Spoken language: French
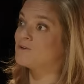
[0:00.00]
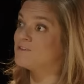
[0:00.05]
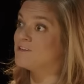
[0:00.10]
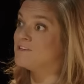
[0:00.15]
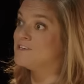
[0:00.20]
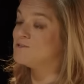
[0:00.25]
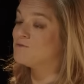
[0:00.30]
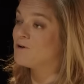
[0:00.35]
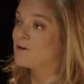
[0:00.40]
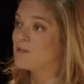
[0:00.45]
dans
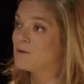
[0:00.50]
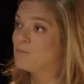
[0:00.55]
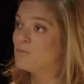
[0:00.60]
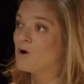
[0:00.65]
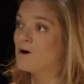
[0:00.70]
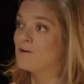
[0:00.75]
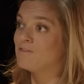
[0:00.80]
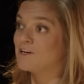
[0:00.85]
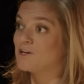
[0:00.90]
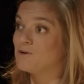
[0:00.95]
cette histoire
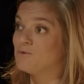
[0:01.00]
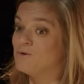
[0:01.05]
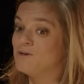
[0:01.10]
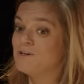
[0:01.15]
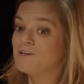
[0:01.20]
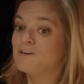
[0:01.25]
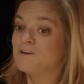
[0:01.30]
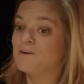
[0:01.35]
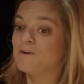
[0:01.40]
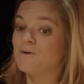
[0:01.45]
d'amour avec
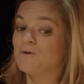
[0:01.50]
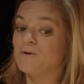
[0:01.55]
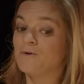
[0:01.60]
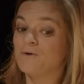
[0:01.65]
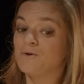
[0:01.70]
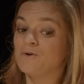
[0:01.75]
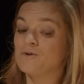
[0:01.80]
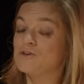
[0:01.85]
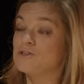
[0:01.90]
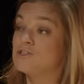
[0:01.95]
lui.
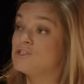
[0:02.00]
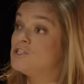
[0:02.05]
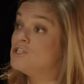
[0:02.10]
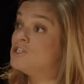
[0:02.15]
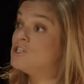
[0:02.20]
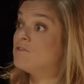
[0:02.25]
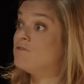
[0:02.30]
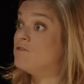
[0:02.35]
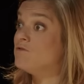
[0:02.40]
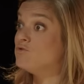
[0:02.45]

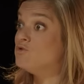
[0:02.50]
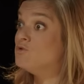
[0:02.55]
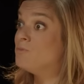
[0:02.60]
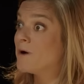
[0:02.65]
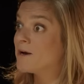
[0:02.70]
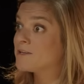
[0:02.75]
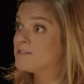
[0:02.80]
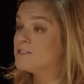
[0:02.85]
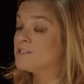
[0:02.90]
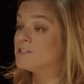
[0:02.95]
si j'avais voulu
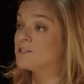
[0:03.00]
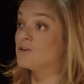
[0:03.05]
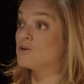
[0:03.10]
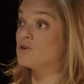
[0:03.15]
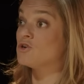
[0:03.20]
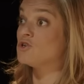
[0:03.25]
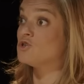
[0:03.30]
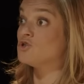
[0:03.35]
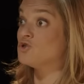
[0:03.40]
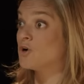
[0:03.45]
partir,
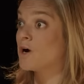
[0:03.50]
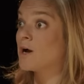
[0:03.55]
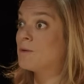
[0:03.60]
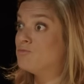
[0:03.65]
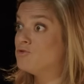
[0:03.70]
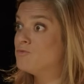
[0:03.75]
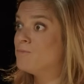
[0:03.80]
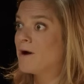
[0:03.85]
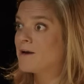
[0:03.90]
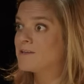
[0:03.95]
j'aurais
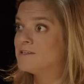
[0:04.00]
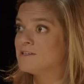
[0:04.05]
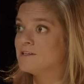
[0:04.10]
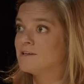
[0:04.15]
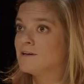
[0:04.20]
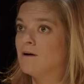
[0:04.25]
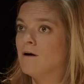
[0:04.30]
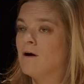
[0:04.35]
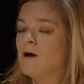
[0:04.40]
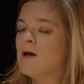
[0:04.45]
pu
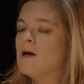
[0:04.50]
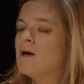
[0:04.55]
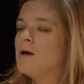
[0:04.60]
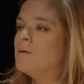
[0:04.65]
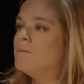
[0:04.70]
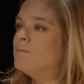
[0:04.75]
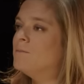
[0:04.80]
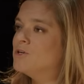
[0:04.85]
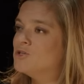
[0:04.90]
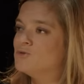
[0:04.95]
partir.
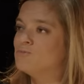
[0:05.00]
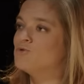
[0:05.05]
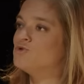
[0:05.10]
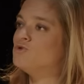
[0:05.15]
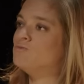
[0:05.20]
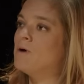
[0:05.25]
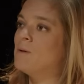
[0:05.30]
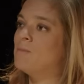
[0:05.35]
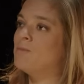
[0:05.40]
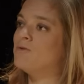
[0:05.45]
Mais je me
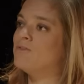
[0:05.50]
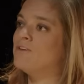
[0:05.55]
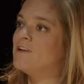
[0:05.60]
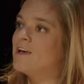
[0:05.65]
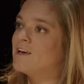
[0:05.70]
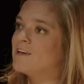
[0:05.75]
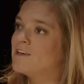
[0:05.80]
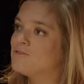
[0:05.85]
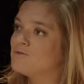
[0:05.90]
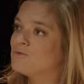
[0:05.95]
suis pas posé
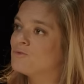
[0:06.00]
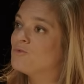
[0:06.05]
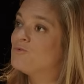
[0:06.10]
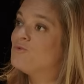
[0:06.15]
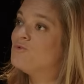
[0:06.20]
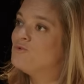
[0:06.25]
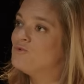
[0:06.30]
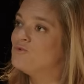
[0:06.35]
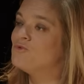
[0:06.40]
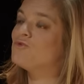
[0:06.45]
la question
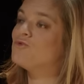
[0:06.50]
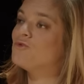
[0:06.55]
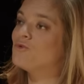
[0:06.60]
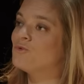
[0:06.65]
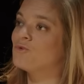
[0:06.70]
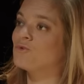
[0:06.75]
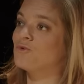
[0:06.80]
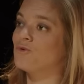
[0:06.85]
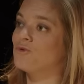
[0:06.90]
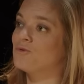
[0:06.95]
une
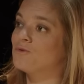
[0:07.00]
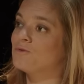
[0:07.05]
seconde.